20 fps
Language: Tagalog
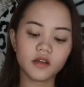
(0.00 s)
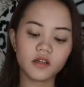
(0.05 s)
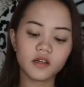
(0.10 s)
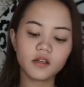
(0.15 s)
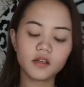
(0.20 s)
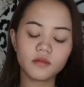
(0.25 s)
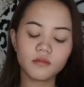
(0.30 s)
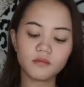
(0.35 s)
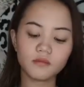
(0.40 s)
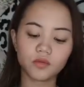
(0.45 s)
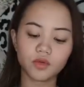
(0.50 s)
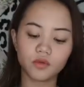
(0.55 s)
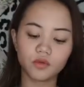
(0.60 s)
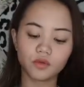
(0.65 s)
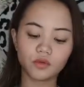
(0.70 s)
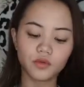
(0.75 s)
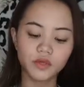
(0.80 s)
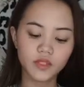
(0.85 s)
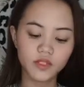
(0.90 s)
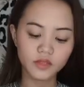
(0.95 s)
Alam
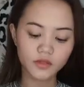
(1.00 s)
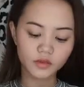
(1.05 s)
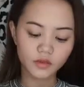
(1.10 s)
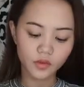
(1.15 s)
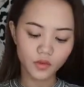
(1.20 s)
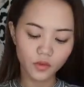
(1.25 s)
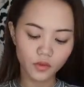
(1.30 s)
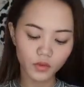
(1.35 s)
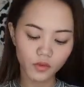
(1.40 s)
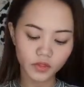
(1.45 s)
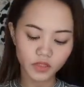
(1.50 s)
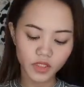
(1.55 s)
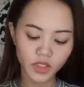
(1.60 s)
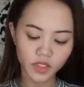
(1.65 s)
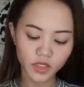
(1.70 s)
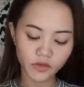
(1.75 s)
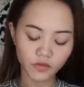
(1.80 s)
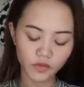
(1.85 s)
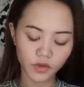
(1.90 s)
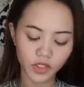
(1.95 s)
ko, it's
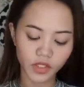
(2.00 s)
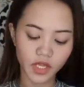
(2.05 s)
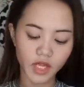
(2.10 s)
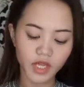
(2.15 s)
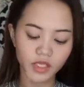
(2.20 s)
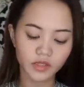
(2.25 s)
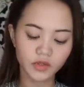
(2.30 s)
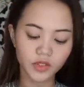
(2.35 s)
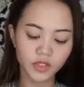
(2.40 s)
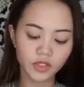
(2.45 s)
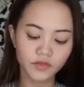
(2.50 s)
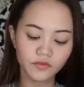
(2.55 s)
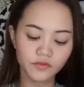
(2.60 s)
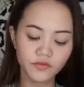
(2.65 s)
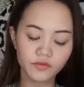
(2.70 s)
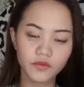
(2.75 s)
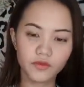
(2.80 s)
only 115